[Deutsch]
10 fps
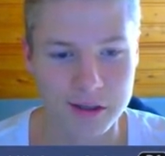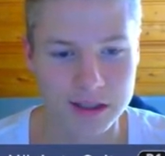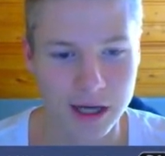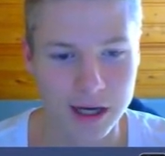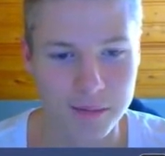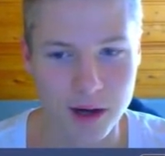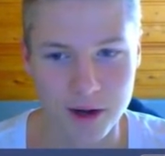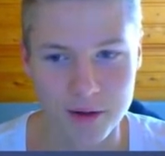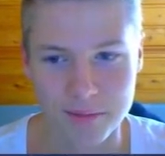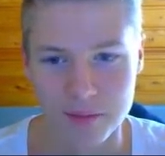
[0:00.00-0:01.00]
Kein
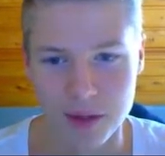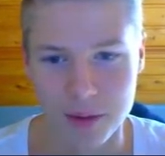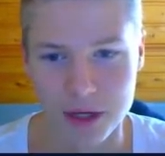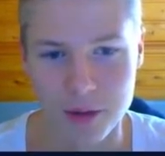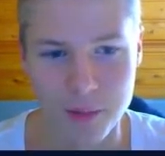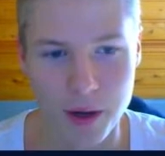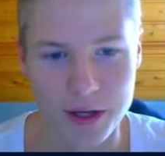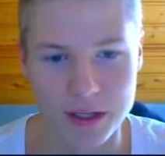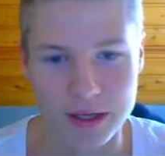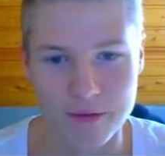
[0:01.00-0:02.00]
Plan. Aber ich glaube, ich baller ihn
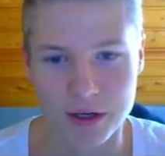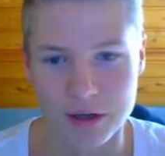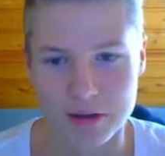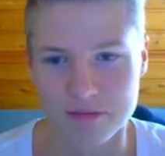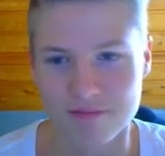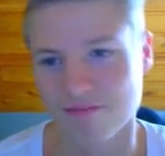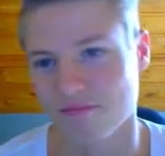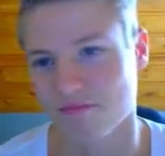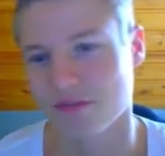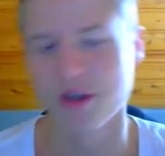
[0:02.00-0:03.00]
jetzt einfach...
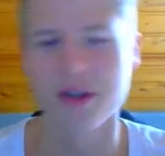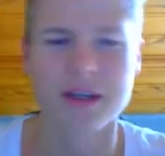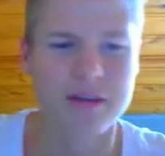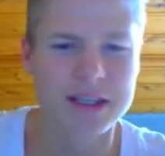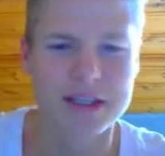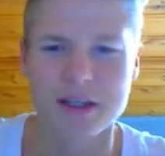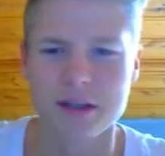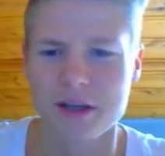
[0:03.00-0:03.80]
Soll ich, ich weiß nicht, soll ich ihn